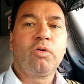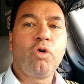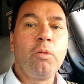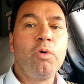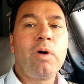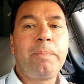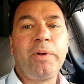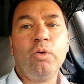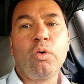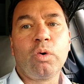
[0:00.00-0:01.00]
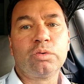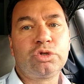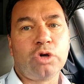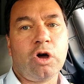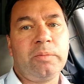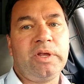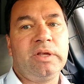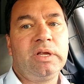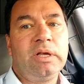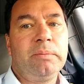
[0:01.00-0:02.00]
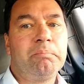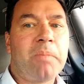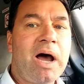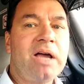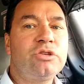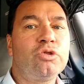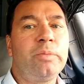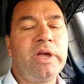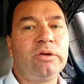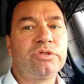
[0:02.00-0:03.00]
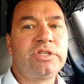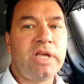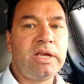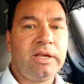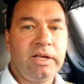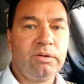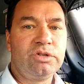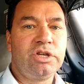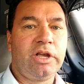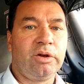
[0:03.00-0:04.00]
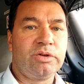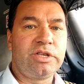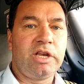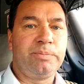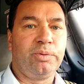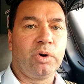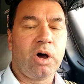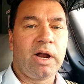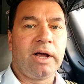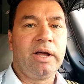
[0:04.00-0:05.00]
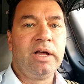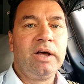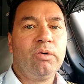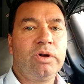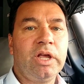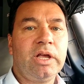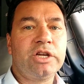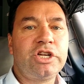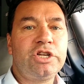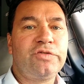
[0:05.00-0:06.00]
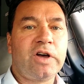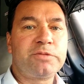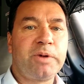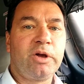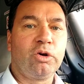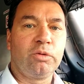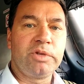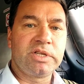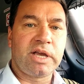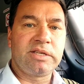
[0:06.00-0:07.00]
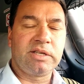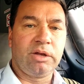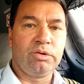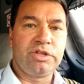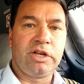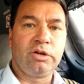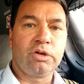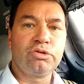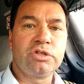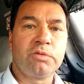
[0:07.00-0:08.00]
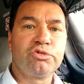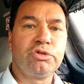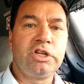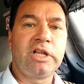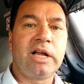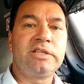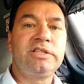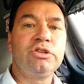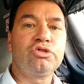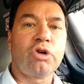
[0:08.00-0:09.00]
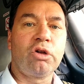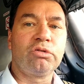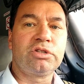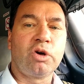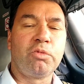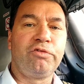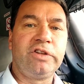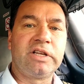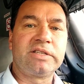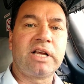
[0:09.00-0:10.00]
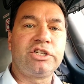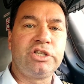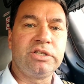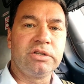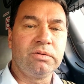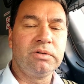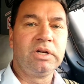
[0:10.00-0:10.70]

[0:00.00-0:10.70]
Como o APU consome mais ou menos 100 kg de querosene por hora, o que, que a gente faz para economizar esse querosene? Nós usamos unidades de solo que são movidas a diesel,